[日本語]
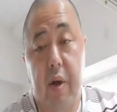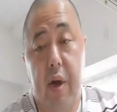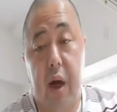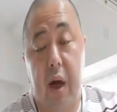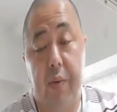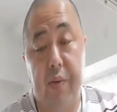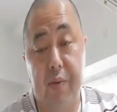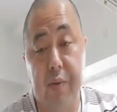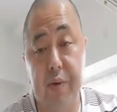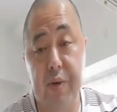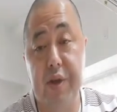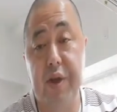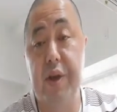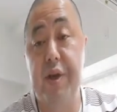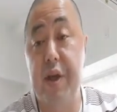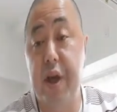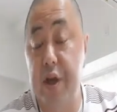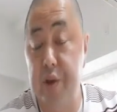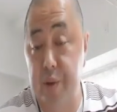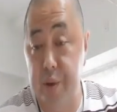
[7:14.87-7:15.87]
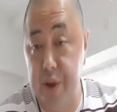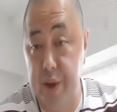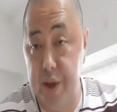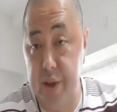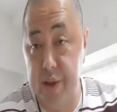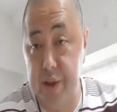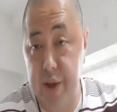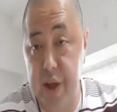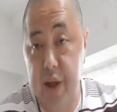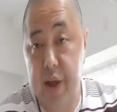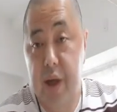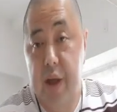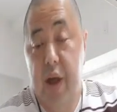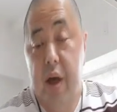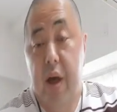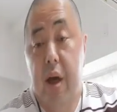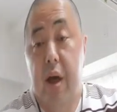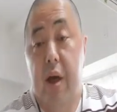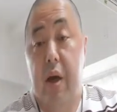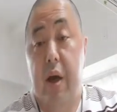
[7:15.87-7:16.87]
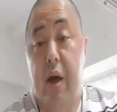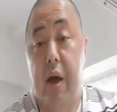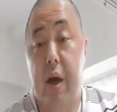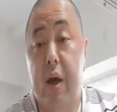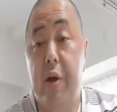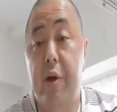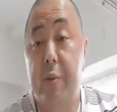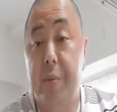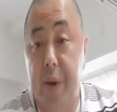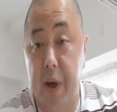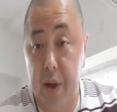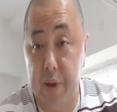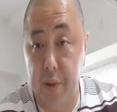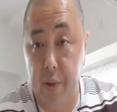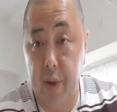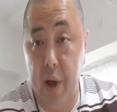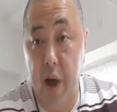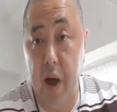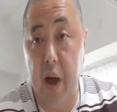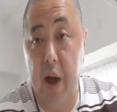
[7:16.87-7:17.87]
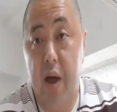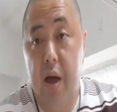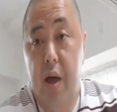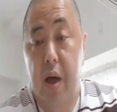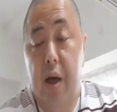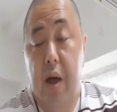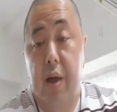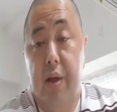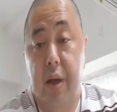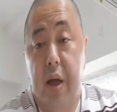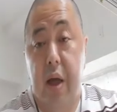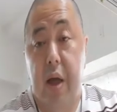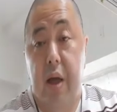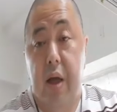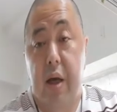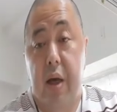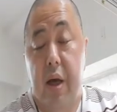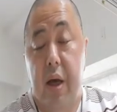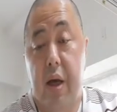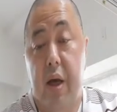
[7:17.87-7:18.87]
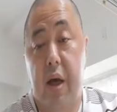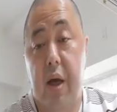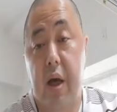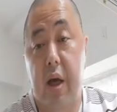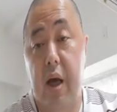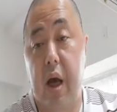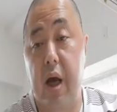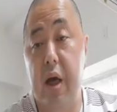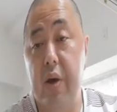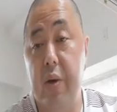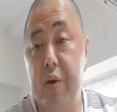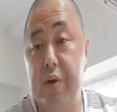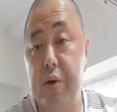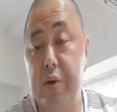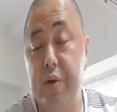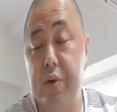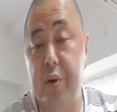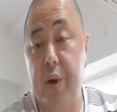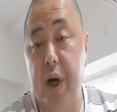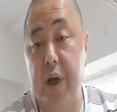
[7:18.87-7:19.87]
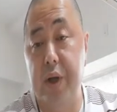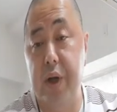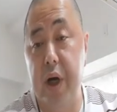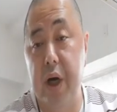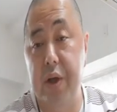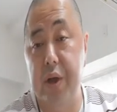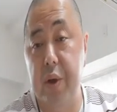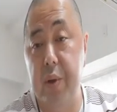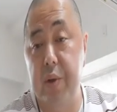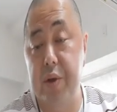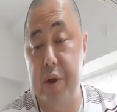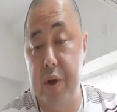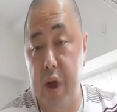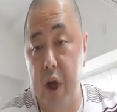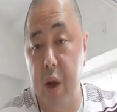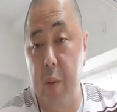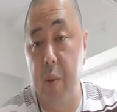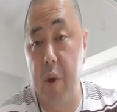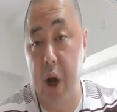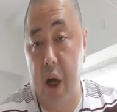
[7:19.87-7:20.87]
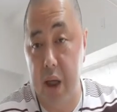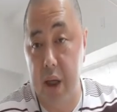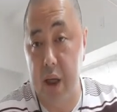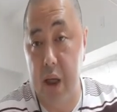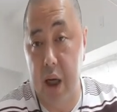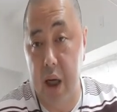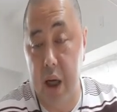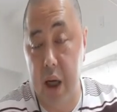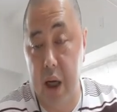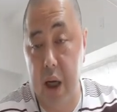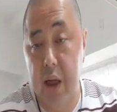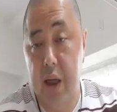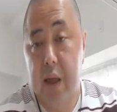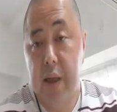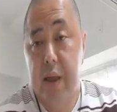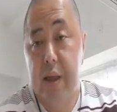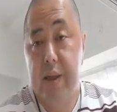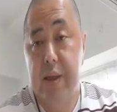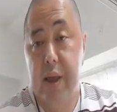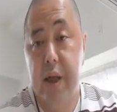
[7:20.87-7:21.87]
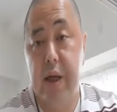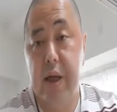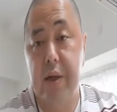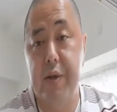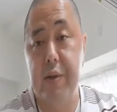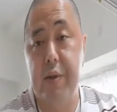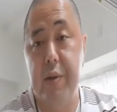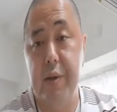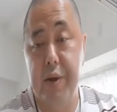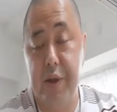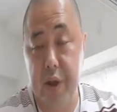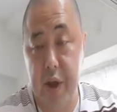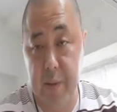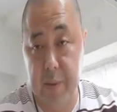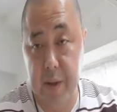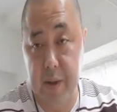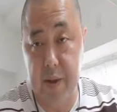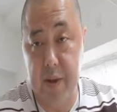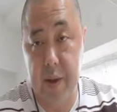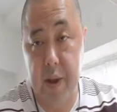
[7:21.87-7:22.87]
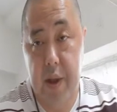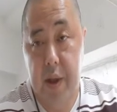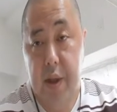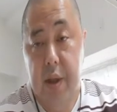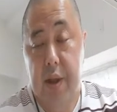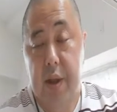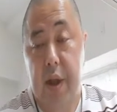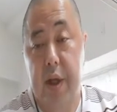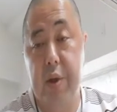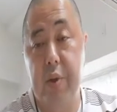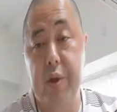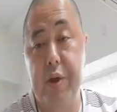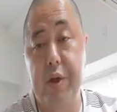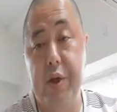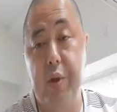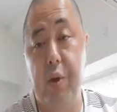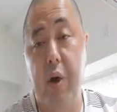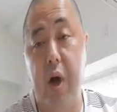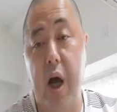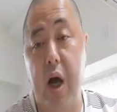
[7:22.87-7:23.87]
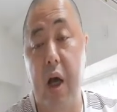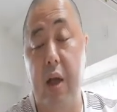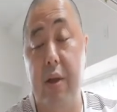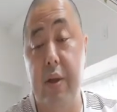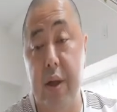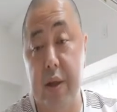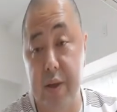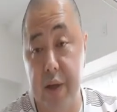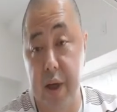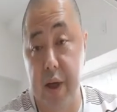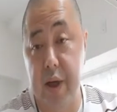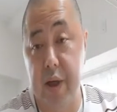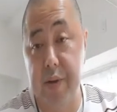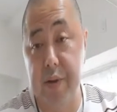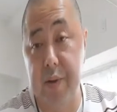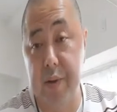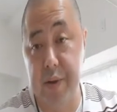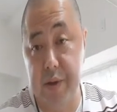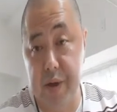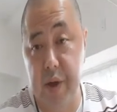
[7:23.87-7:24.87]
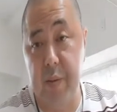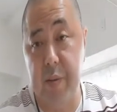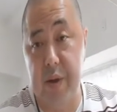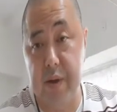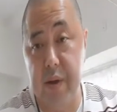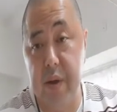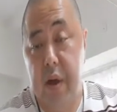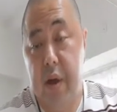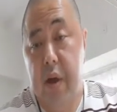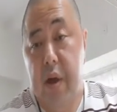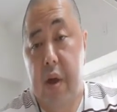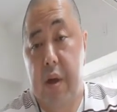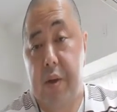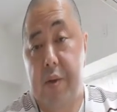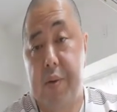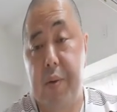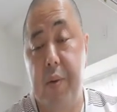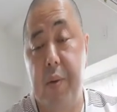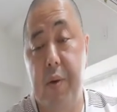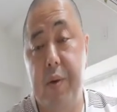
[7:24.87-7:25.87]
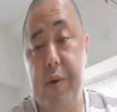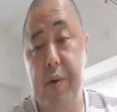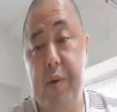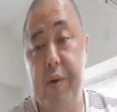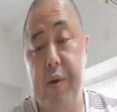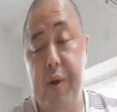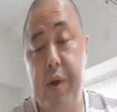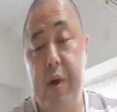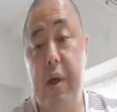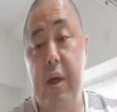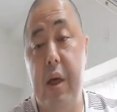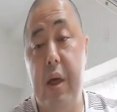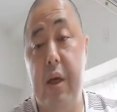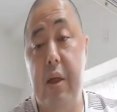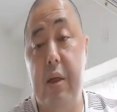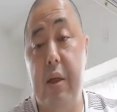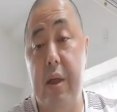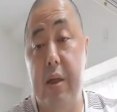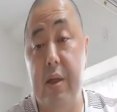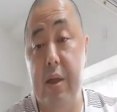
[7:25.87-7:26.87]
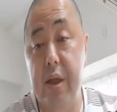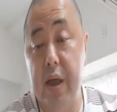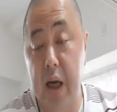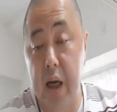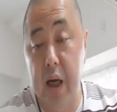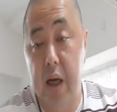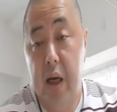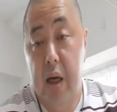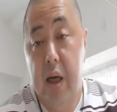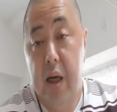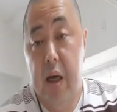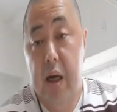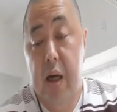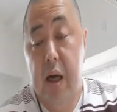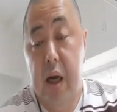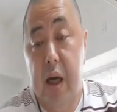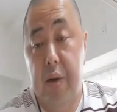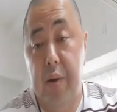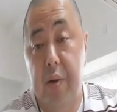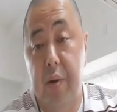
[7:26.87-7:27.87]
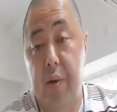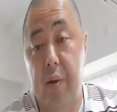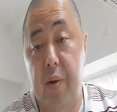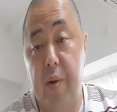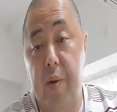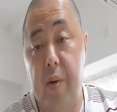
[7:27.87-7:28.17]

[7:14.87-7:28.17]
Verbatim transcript: 福祉制度でですね、えヘルパーとか、ね、え介護職の方々の力も借りながら生活をしています。で、命をかかった生活をしています。そういう人間たちが、あの